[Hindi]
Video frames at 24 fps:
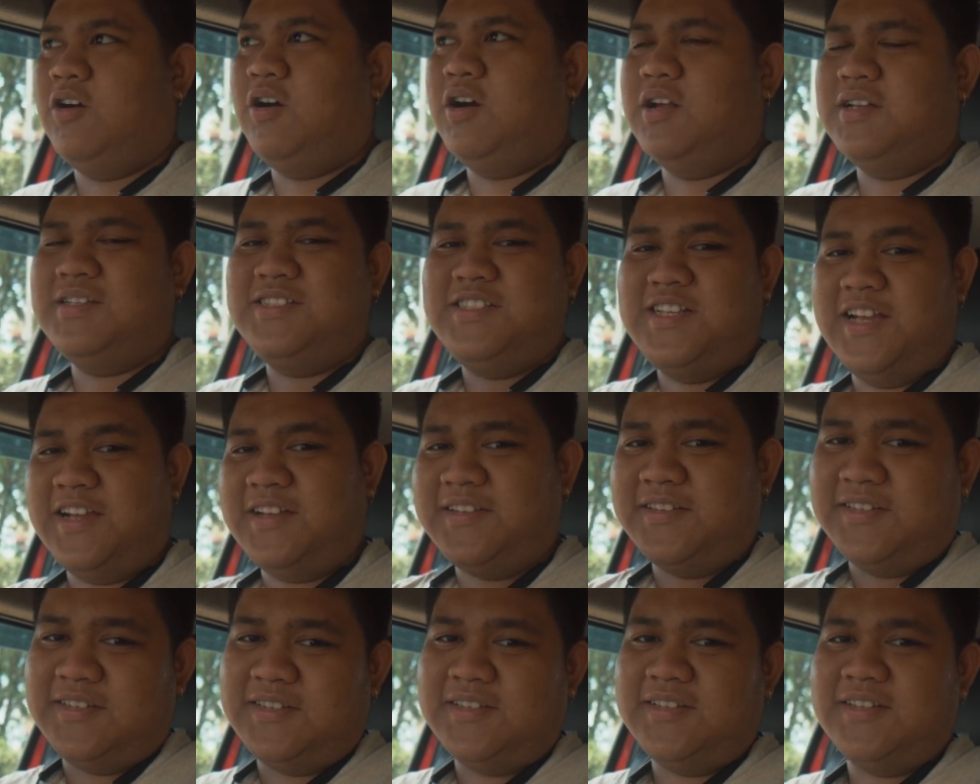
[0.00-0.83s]
और
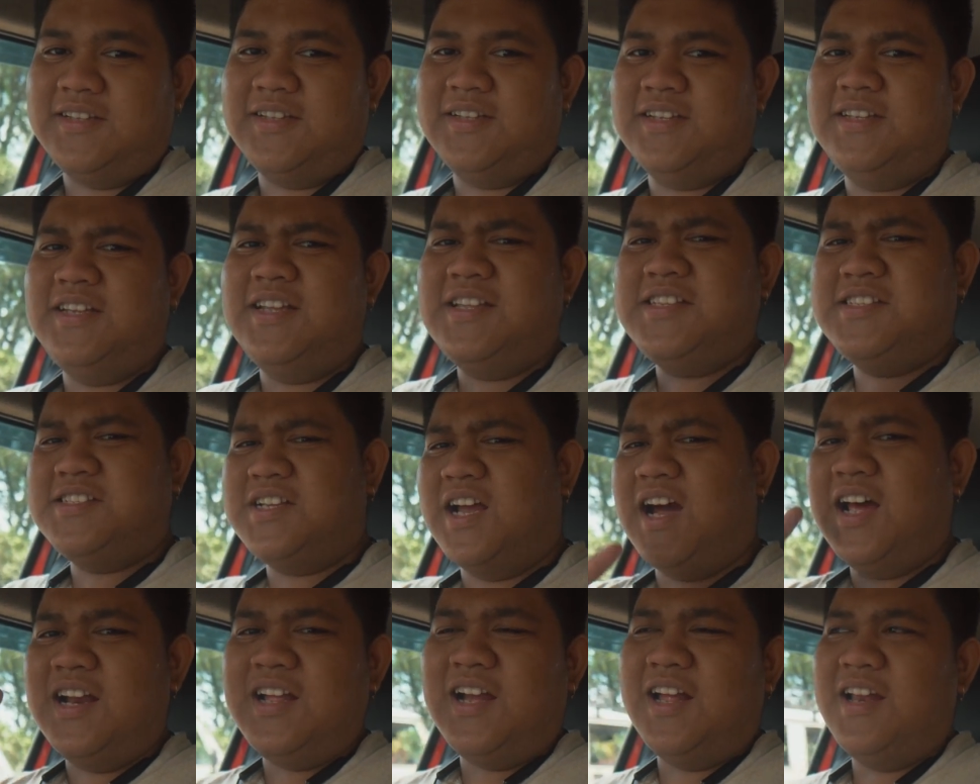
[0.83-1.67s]
चेक्स ये
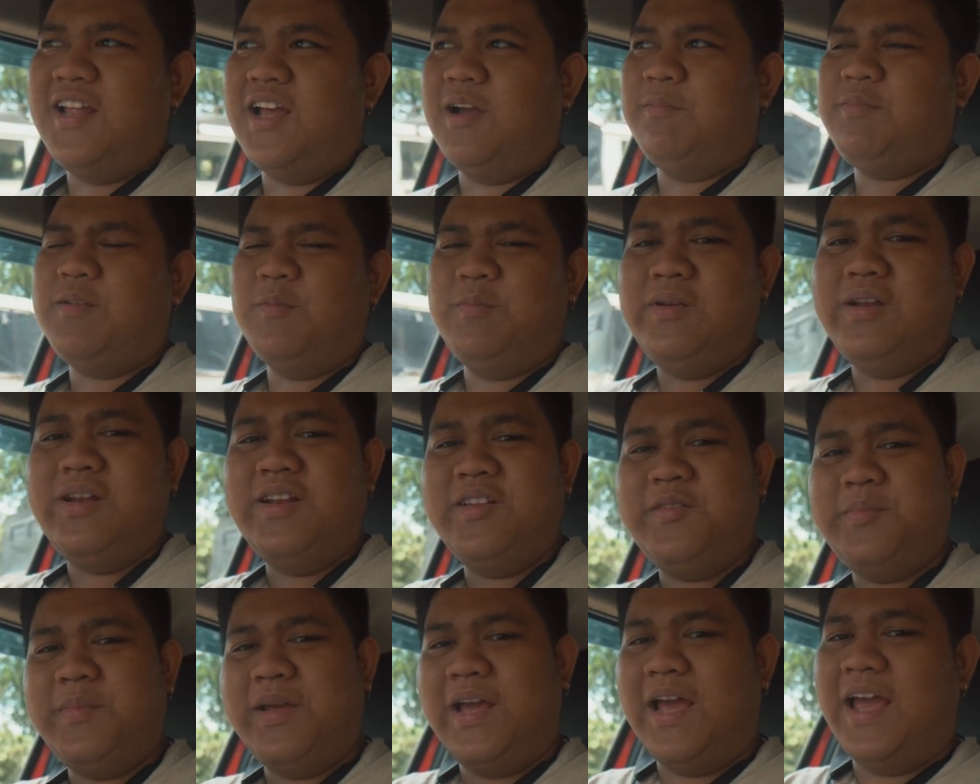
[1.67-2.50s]
चार गाने आपके
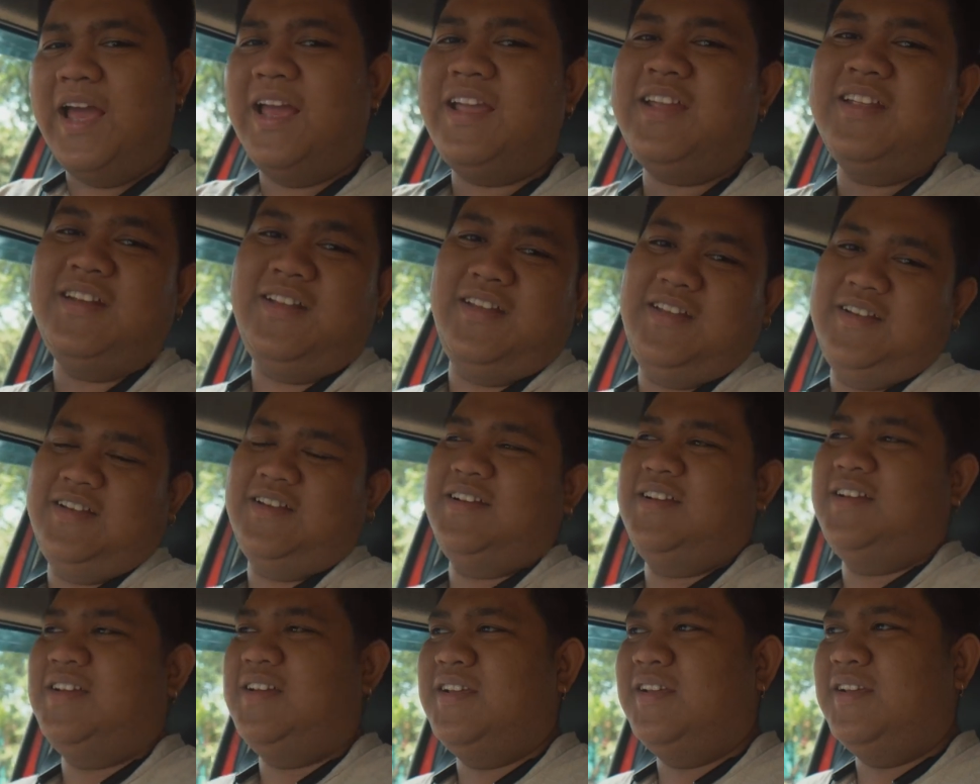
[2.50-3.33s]
प्लेलिस्ट में है कि नहीं
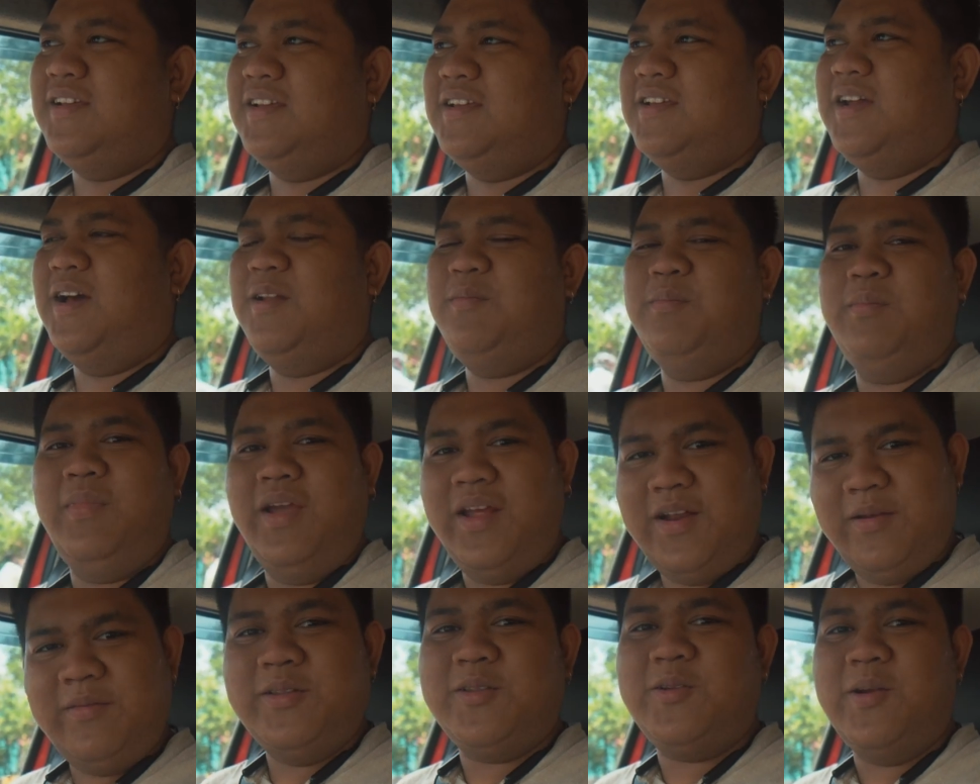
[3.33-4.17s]
है यार
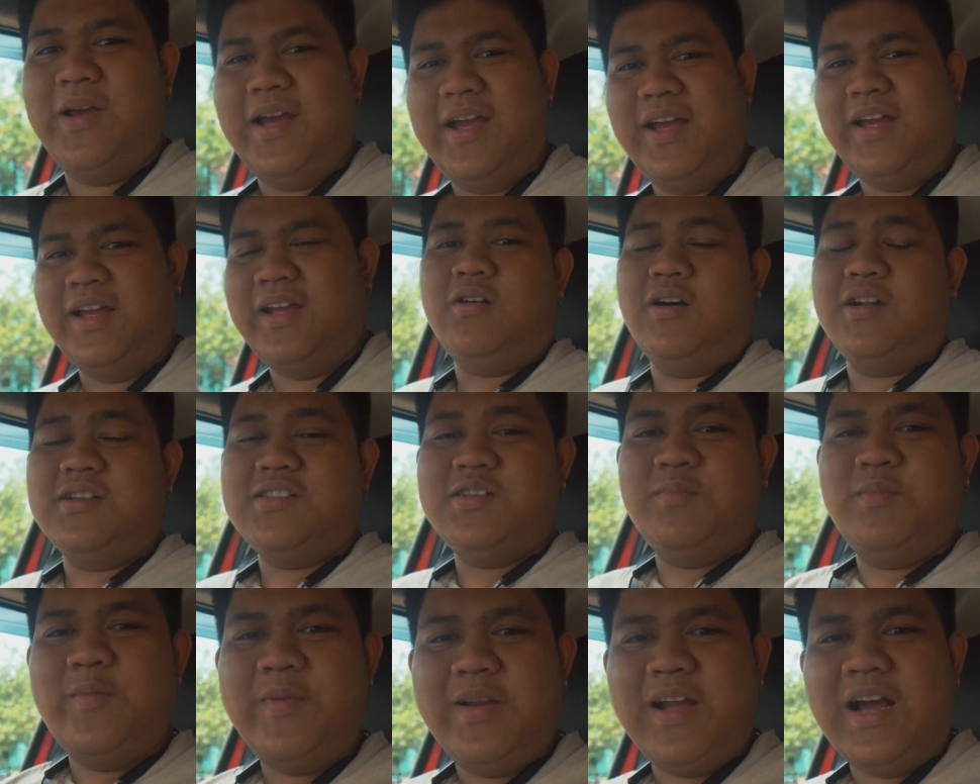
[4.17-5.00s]
मेरे में तो है और
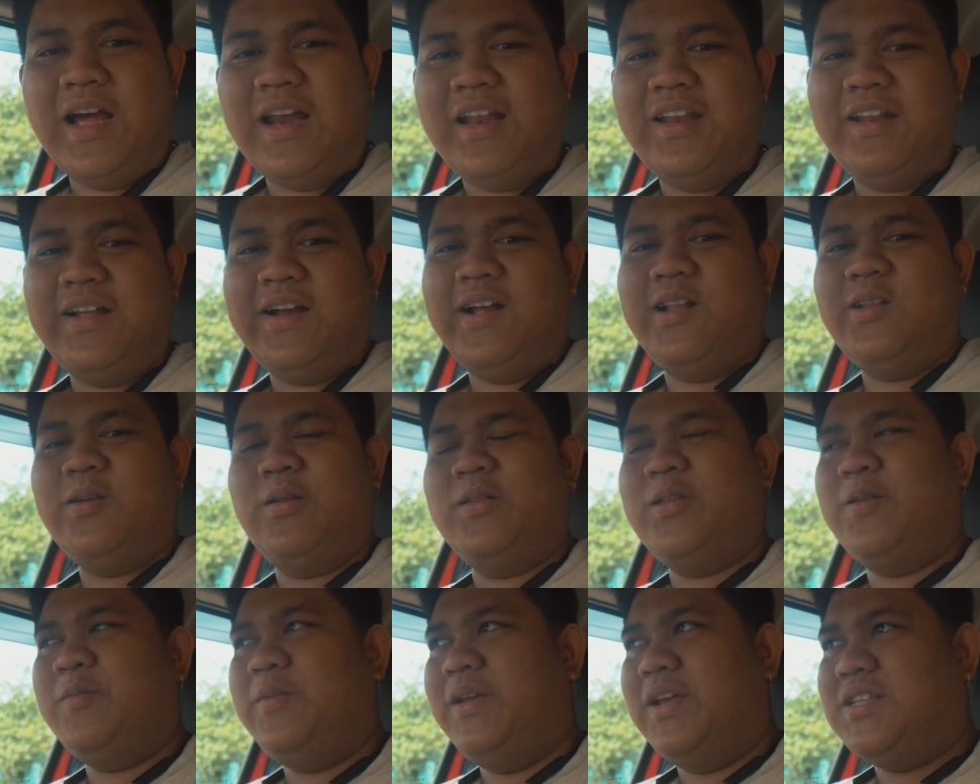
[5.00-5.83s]
जब भी मैं गाड़ी निकाल रहा
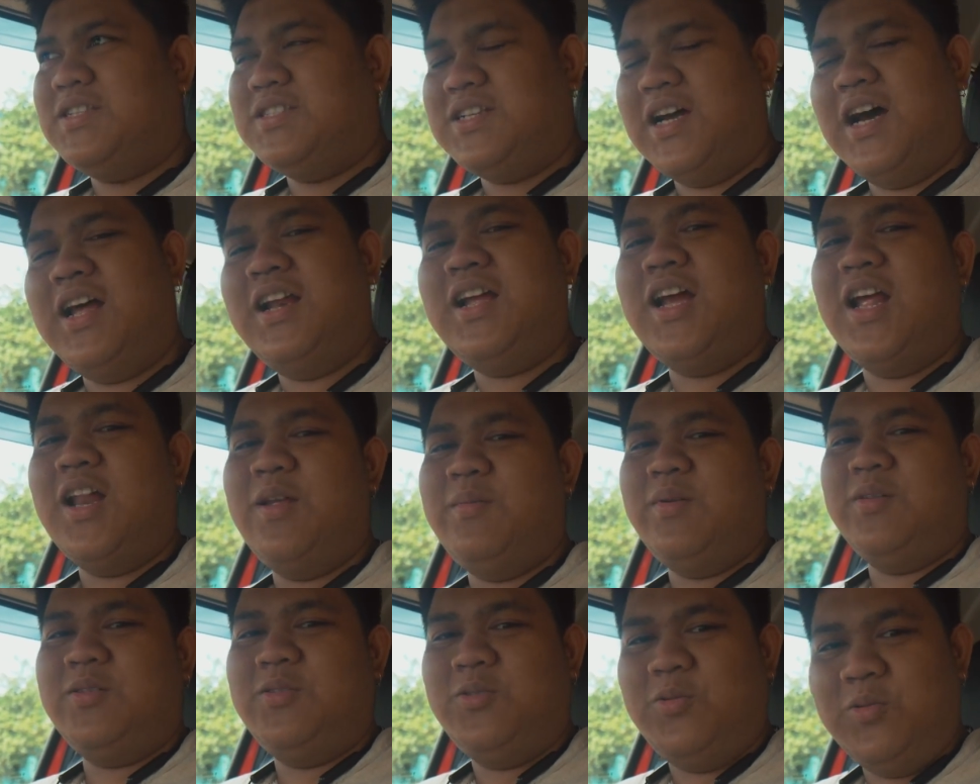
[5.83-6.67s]
हूँ तब ये चार गाने
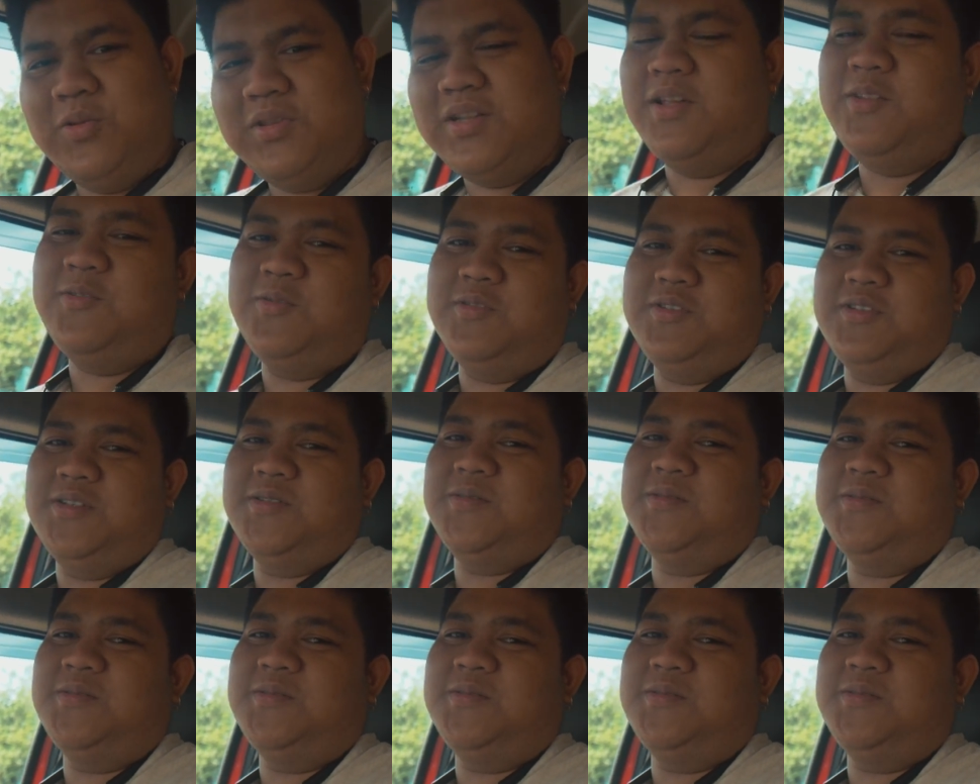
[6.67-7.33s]
मैं सुनता ही सुनता